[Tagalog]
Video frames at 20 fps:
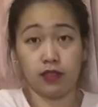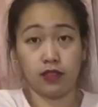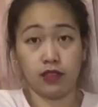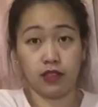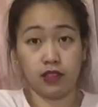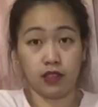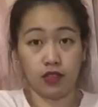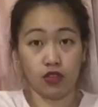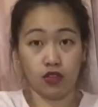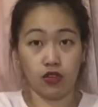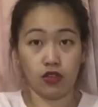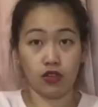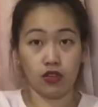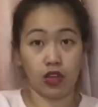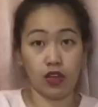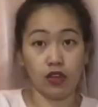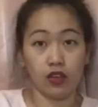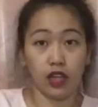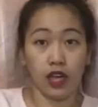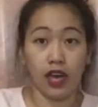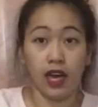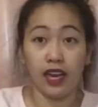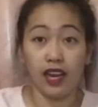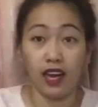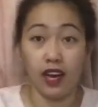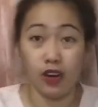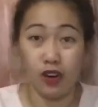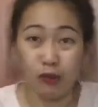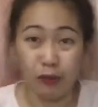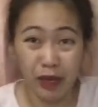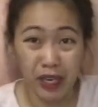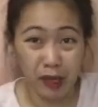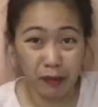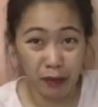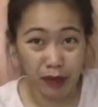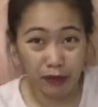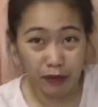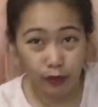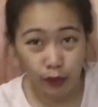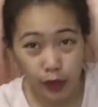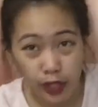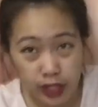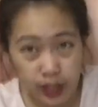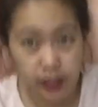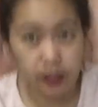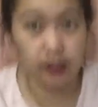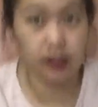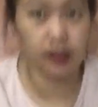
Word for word: Siguro tayo na nga lang ako para may force.